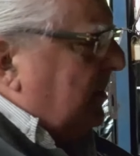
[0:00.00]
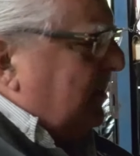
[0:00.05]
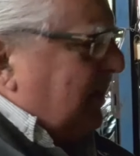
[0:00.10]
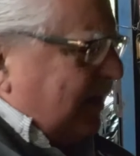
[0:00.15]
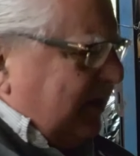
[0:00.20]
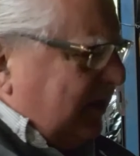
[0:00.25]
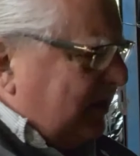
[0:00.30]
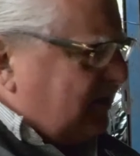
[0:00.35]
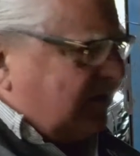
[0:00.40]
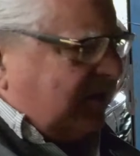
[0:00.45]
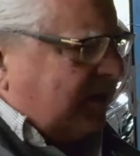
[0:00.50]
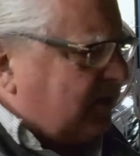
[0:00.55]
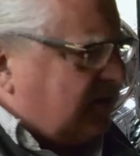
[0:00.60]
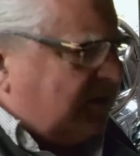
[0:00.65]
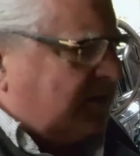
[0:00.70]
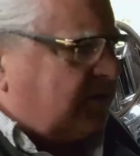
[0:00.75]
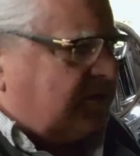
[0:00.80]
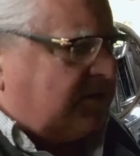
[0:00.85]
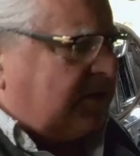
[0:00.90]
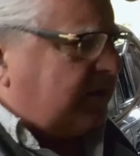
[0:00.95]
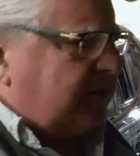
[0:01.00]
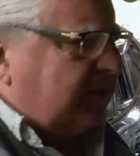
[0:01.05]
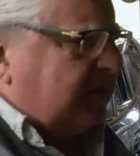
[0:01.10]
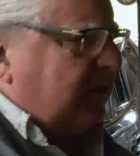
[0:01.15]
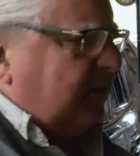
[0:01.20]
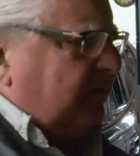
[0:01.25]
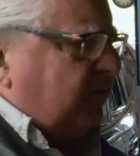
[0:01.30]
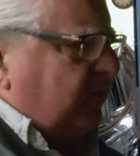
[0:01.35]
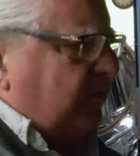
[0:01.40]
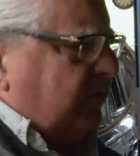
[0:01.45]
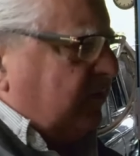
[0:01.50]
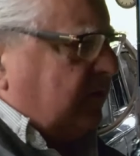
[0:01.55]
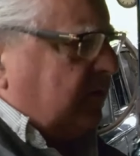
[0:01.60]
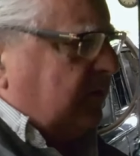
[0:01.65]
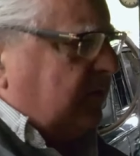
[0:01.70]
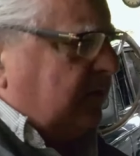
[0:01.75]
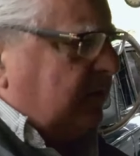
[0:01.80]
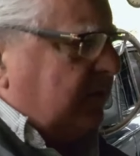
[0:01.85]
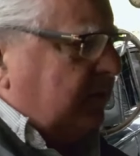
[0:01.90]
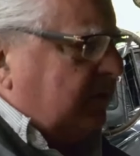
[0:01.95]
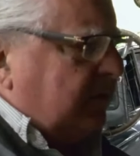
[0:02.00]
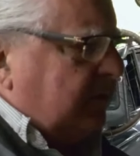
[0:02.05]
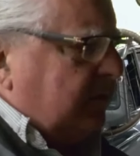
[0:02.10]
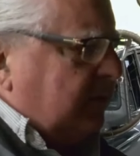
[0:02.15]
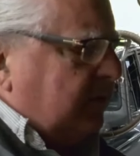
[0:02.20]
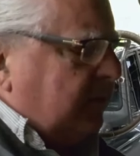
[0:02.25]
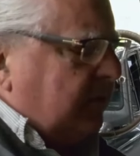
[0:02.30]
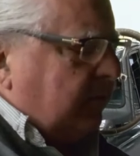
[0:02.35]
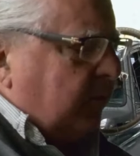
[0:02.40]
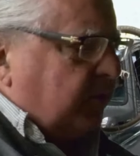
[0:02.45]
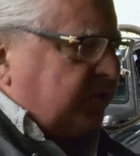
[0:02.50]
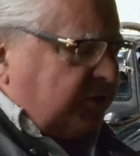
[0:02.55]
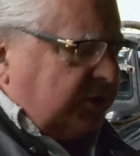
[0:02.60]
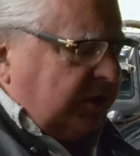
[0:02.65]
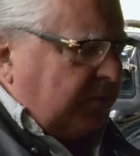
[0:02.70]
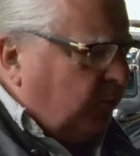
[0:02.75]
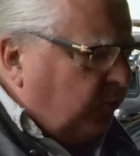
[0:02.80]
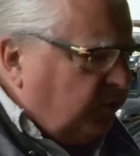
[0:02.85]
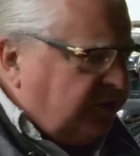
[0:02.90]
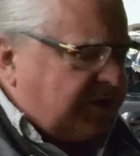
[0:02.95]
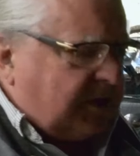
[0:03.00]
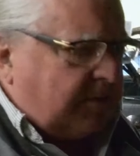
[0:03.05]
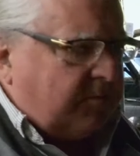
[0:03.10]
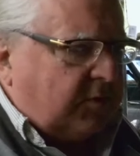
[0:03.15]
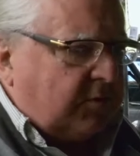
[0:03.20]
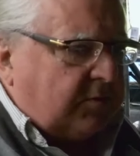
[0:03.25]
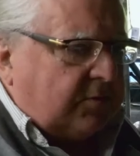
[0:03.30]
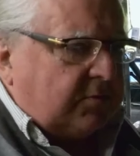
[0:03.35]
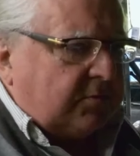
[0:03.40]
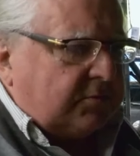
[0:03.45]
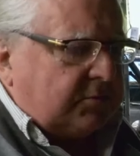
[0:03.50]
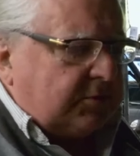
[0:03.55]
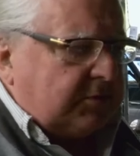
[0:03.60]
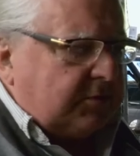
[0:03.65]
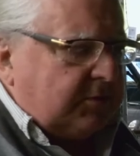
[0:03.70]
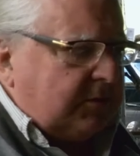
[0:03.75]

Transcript: ja nic nie chcę za ten samochód, bo to nie mój samochód.